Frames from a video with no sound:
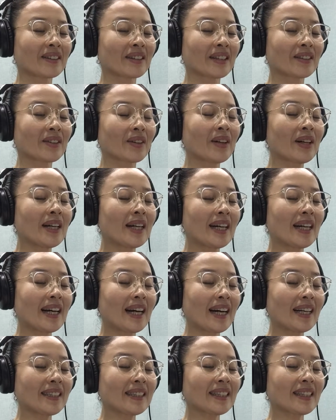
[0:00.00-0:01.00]
그래서
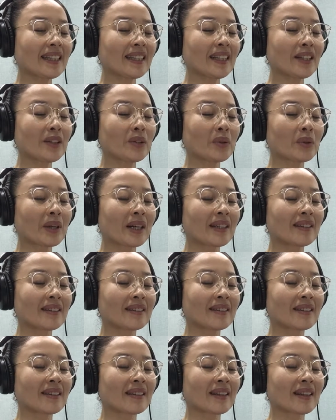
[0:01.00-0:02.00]
1시간의 요가
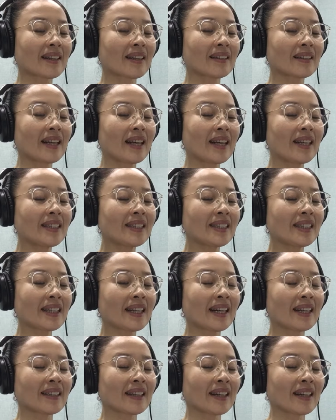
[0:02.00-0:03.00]
니드라가
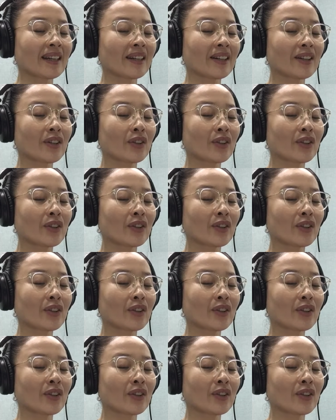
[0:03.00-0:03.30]
4시간의